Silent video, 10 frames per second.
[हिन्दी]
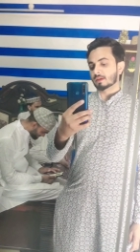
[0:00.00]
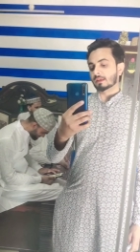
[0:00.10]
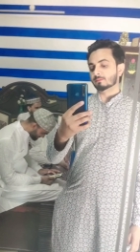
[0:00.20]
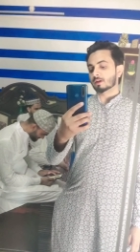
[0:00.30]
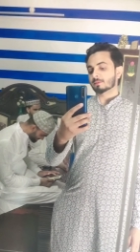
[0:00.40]

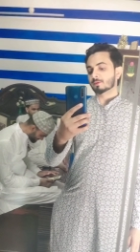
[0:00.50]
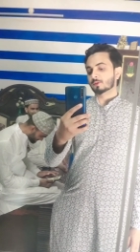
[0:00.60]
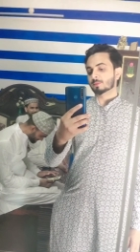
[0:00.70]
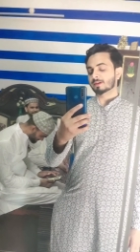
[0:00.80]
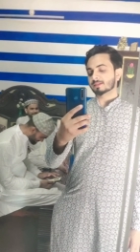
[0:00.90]
ईद मुबारक
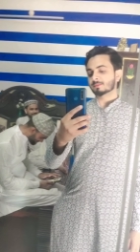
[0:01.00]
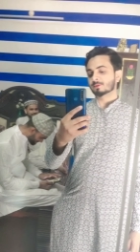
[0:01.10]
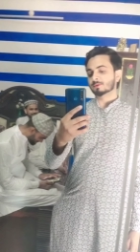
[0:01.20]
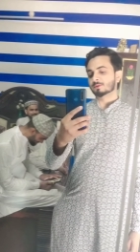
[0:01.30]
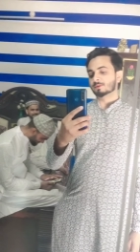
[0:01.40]
बोल दो भाई
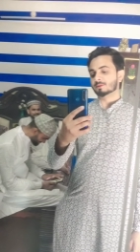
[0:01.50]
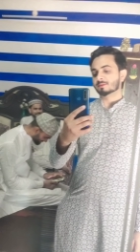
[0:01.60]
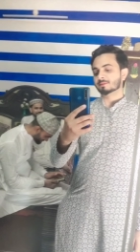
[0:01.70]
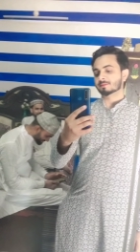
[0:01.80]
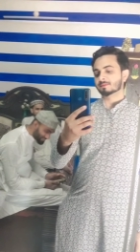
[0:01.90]
सब लोगों
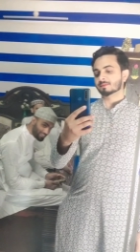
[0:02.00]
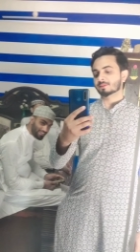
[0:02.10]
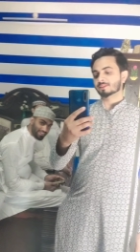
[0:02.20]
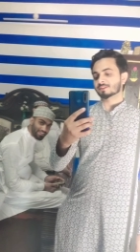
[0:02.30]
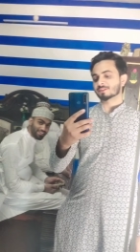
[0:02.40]

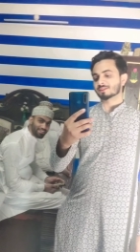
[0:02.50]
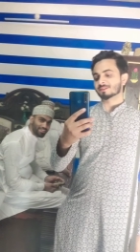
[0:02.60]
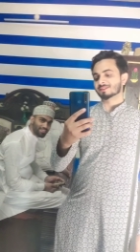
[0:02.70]
को इधर से